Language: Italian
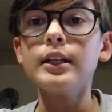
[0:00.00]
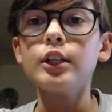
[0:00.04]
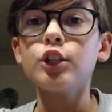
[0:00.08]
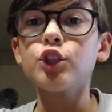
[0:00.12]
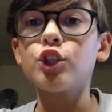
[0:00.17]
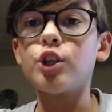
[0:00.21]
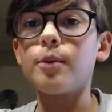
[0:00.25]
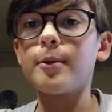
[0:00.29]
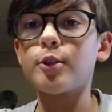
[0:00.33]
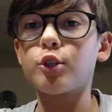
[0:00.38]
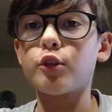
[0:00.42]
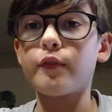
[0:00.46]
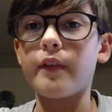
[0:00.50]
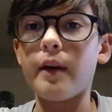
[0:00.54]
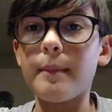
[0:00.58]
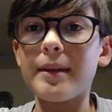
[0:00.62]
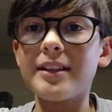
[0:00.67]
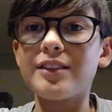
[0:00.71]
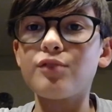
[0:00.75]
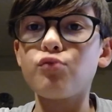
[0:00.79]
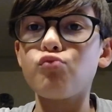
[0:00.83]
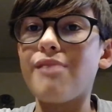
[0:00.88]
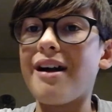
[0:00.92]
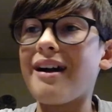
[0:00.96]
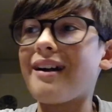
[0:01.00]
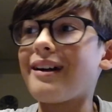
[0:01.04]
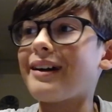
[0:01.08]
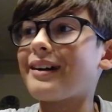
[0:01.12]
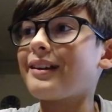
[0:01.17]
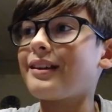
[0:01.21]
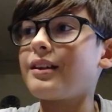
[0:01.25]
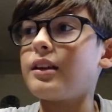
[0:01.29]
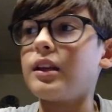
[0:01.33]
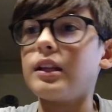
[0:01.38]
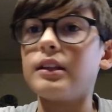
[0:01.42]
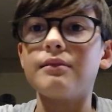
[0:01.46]
Ci ha messo veramente una
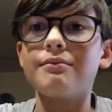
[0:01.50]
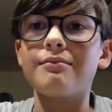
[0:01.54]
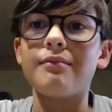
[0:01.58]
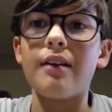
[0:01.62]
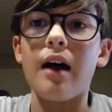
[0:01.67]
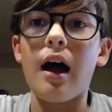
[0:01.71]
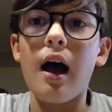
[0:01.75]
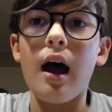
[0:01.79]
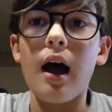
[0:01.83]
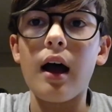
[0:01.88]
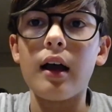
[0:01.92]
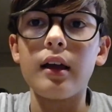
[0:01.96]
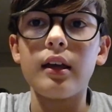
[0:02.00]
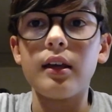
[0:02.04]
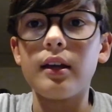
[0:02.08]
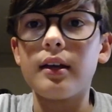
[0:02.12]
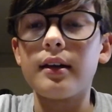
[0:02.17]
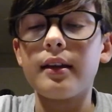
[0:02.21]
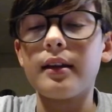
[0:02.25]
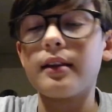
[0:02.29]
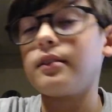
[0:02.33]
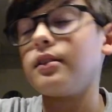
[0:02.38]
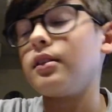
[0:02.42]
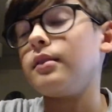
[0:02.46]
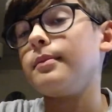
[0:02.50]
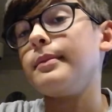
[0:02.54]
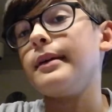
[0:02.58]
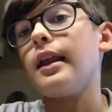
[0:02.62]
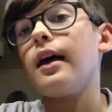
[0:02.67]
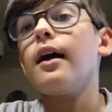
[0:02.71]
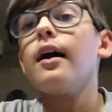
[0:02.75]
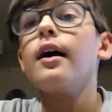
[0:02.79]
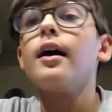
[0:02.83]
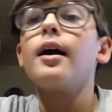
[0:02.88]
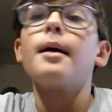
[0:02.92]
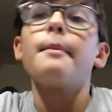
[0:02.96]
grinta
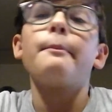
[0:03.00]
incredibile.